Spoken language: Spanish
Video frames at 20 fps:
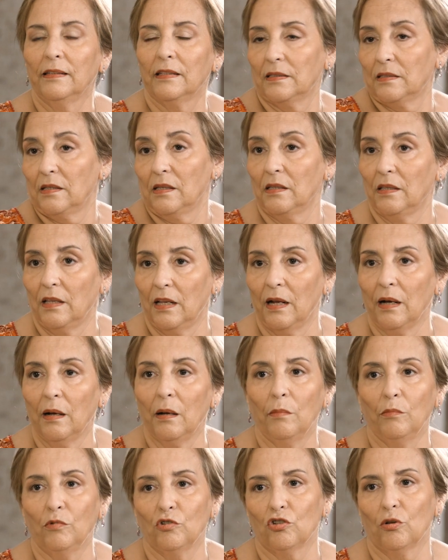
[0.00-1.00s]
y se
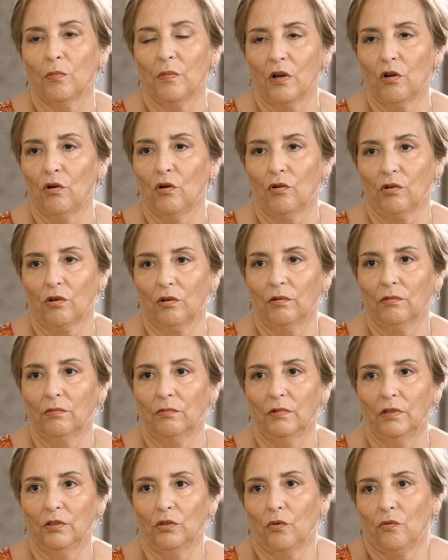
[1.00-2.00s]
sentirá mucho mejor.
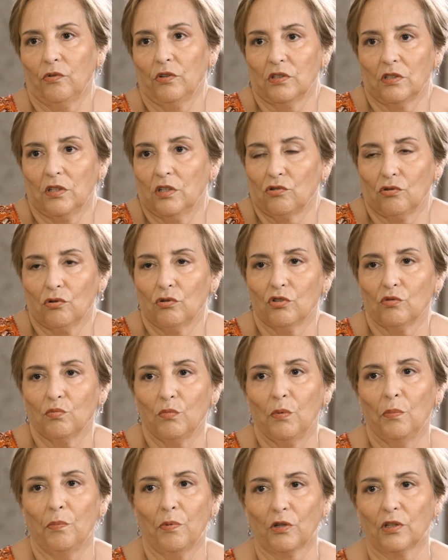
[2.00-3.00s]
Entonces eso es
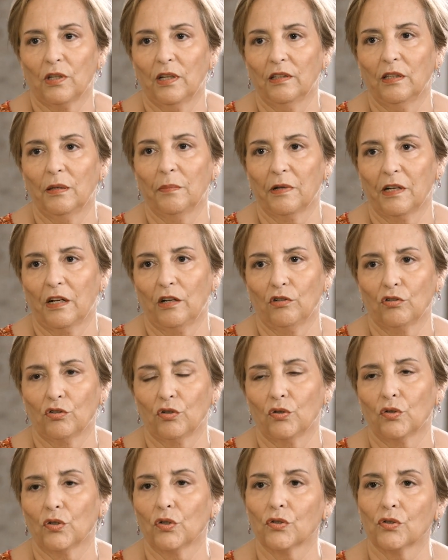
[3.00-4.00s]
muy importante para
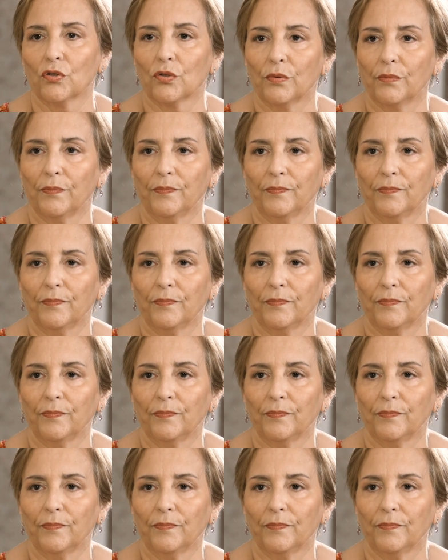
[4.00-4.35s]
nosotros.